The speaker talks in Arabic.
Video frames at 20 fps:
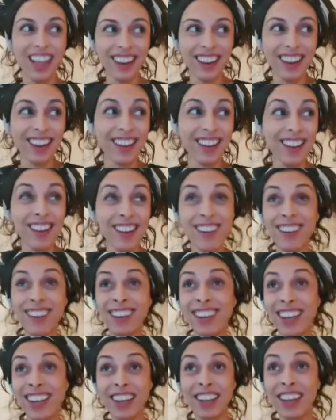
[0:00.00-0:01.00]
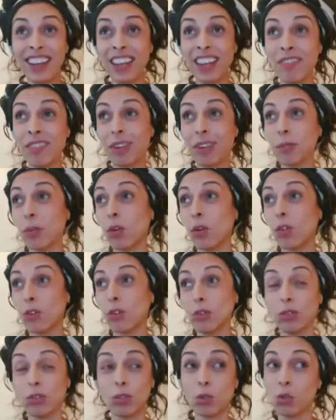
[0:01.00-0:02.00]
بطريقة فكاهية
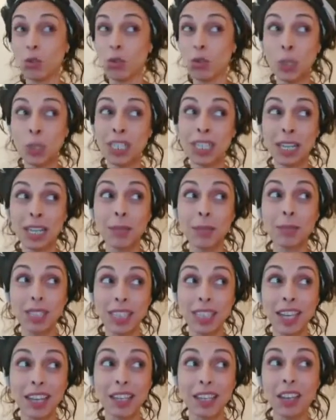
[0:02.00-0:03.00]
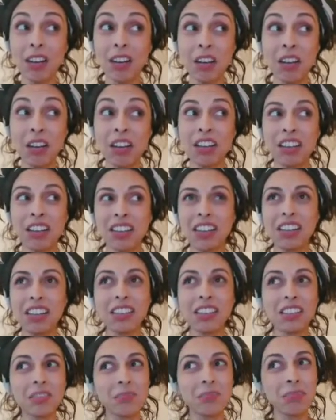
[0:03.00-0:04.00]
ممتعة من بين اليوتيوبر
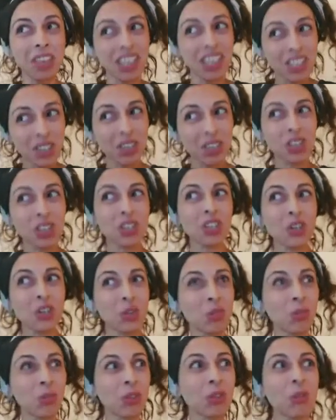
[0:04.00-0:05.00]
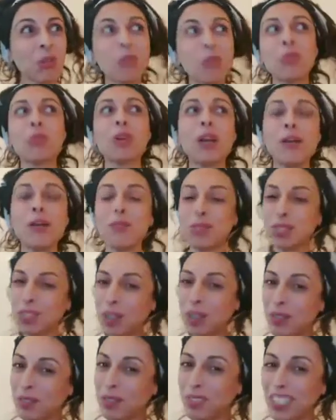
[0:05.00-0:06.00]
اللي أنا صراحة ما تنفوت لهم
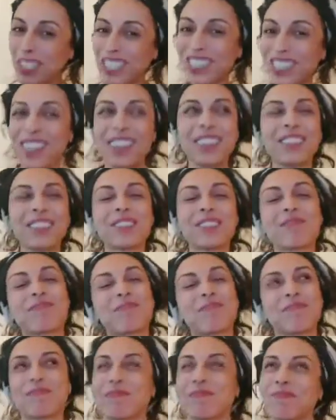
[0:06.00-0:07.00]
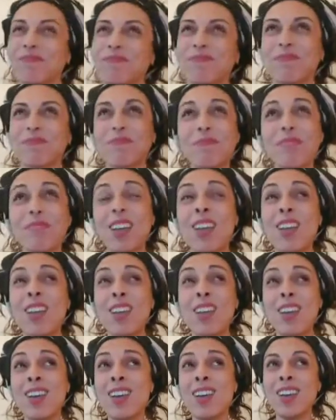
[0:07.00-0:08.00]
حتى حلقة لأنني
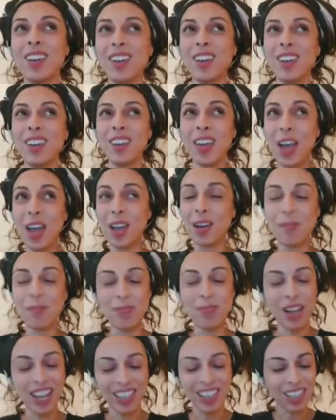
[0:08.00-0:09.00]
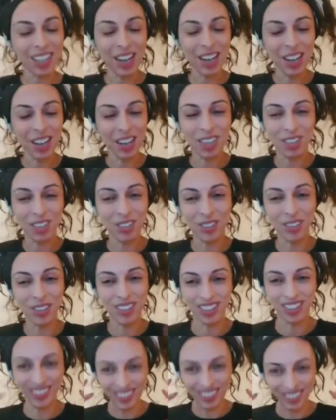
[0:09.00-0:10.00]
فعلا تنستفد منها بزاف ديال الحوايج